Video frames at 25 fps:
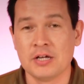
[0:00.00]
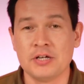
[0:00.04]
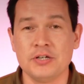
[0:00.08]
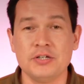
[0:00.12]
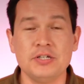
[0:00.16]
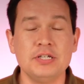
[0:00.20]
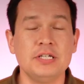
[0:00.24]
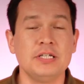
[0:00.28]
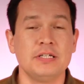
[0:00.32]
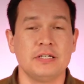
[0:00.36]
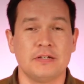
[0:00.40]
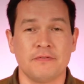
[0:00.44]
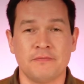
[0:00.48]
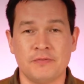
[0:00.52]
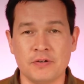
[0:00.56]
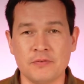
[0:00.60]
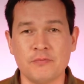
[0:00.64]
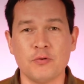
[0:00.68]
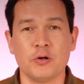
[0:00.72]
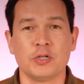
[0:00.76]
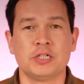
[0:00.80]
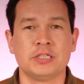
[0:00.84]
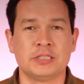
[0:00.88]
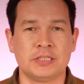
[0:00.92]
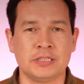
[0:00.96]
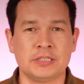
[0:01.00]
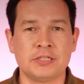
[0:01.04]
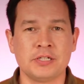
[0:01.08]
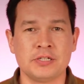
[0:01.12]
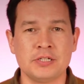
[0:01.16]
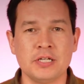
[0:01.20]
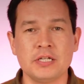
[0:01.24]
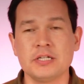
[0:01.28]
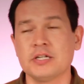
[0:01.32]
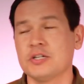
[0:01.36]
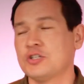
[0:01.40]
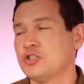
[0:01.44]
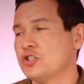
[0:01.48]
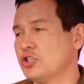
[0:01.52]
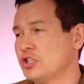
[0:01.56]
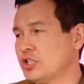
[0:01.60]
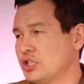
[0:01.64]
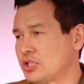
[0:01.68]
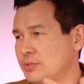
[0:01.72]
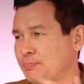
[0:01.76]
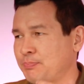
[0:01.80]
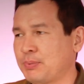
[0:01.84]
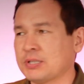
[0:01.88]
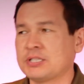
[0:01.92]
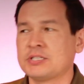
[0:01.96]
и выводят эти деньги
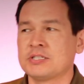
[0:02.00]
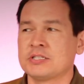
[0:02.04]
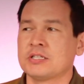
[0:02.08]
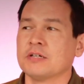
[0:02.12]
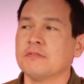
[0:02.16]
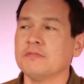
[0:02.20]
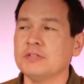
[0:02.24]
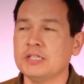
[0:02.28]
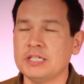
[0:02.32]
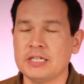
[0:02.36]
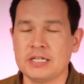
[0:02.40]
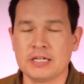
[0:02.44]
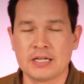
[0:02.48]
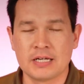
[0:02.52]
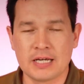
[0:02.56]
через подставные